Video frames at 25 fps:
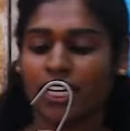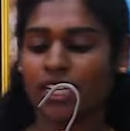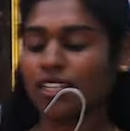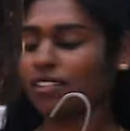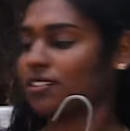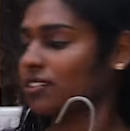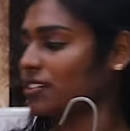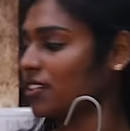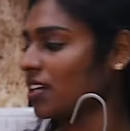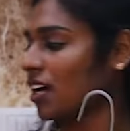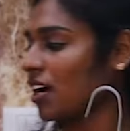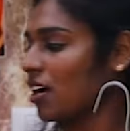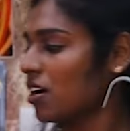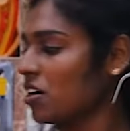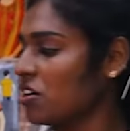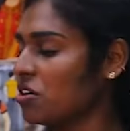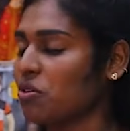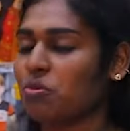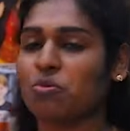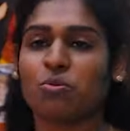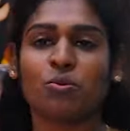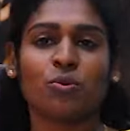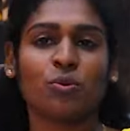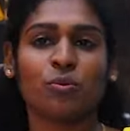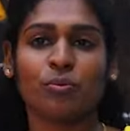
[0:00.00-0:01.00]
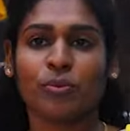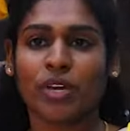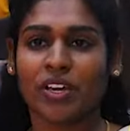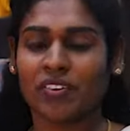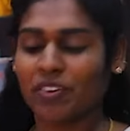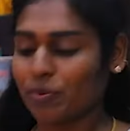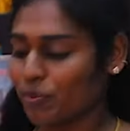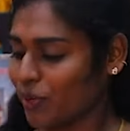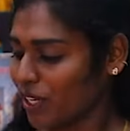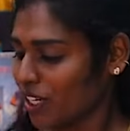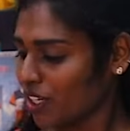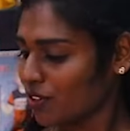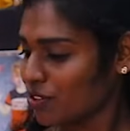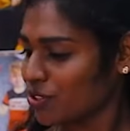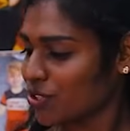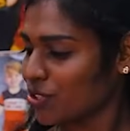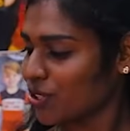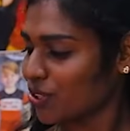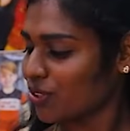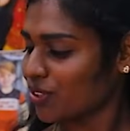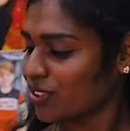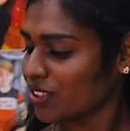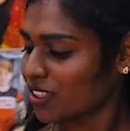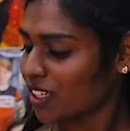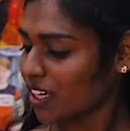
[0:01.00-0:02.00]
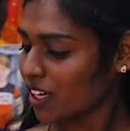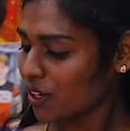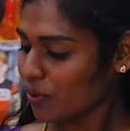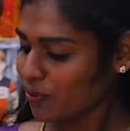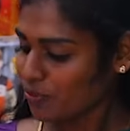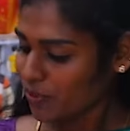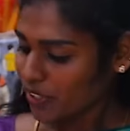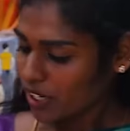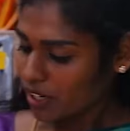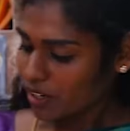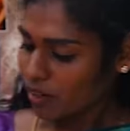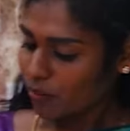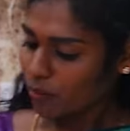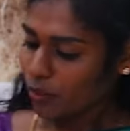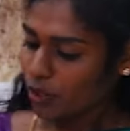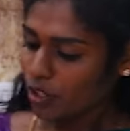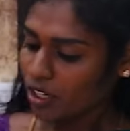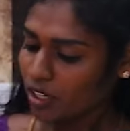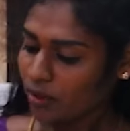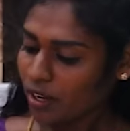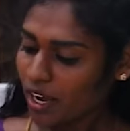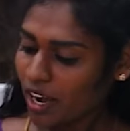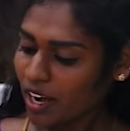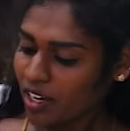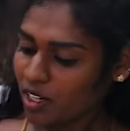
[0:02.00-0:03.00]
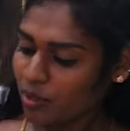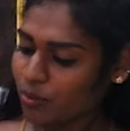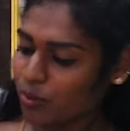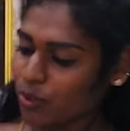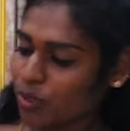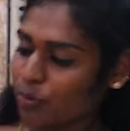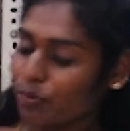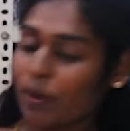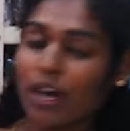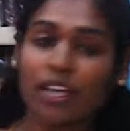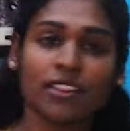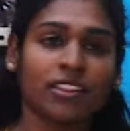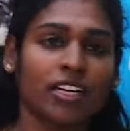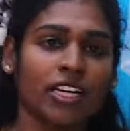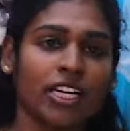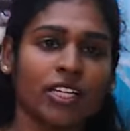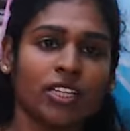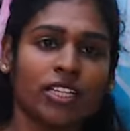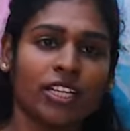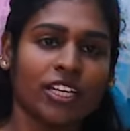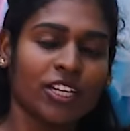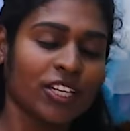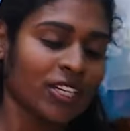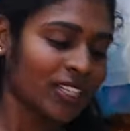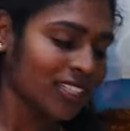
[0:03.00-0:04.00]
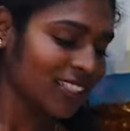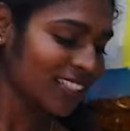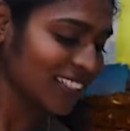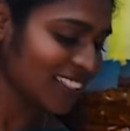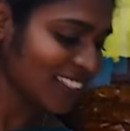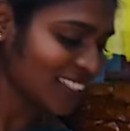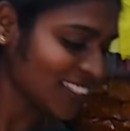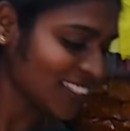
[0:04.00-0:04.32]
கிடைக்குதுன்னா உண்மையாகவே பெரிய விஷயம்தான் உங்களுக்கு காட்டும் போது பார்த்தாலே தெரியுது